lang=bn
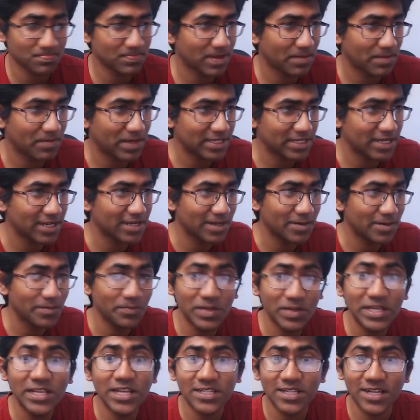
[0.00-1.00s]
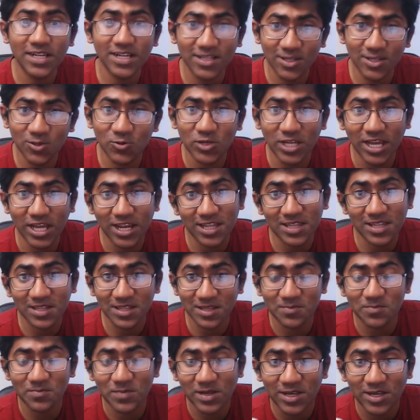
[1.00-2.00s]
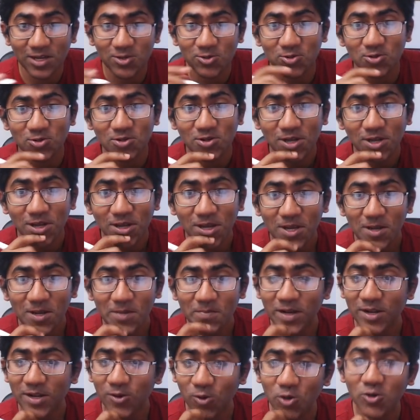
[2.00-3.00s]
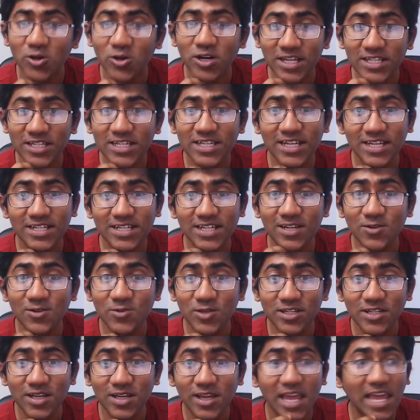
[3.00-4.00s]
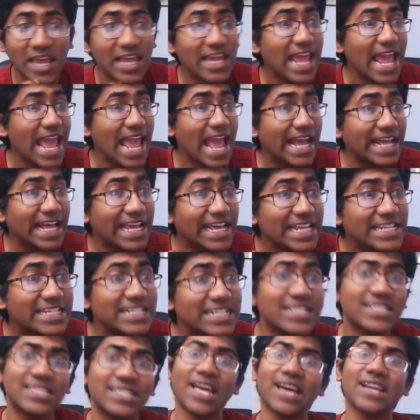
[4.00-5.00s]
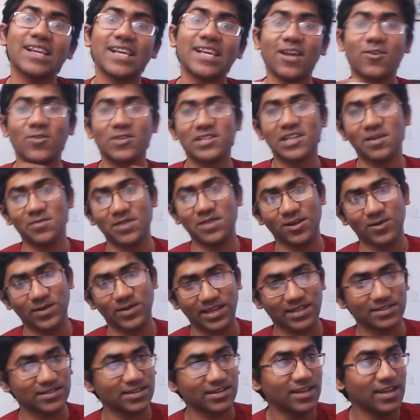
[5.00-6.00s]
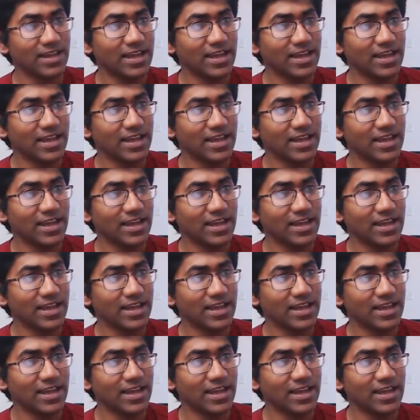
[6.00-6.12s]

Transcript: না বাছাই না বিন্যাসের ক্ষেত্রে দুইটা আলাদা আলাদা বিন্যাস হতো মানে ঘটনা যেটা সেটা হচ্ছে যে এই একই জিনিস থাকার কারণে ঝামেলা হয়ে গেছে